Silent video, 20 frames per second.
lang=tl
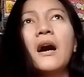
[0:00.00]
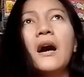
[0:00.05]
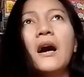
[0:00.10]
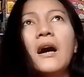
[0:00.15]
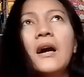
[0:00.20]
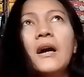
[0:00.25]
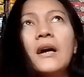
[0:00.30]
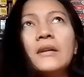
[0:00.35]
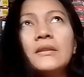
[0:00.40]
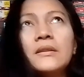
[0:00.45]

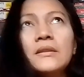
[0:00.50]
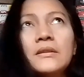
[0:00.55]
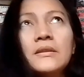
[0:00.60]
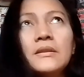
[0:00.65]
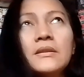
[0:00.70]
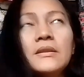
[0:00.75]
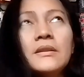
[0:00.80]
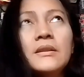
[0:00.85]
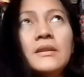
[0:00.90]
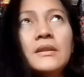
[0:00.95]
at
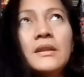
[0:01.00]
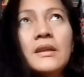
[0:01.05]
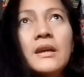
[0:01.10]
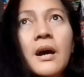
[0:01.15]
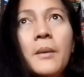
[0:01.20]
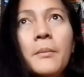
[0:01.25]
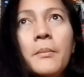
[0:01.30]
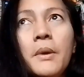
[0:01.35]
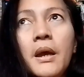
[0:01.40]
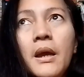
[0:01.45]
hindi
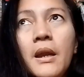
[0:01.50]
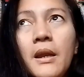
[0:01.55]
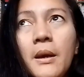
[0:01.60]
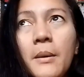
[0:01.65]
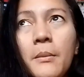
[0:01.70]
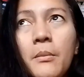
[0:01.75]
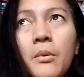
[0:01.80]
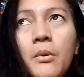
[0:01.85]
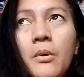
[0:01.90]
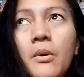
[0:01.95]

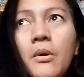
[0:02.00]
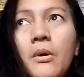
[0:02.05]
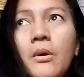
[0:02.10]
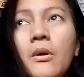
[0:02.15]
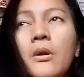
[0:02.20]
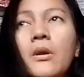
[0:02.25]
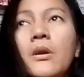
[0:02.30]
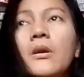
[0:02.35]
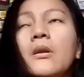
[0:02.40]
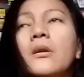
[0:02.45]

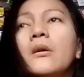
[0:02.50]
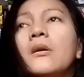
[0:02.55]
available.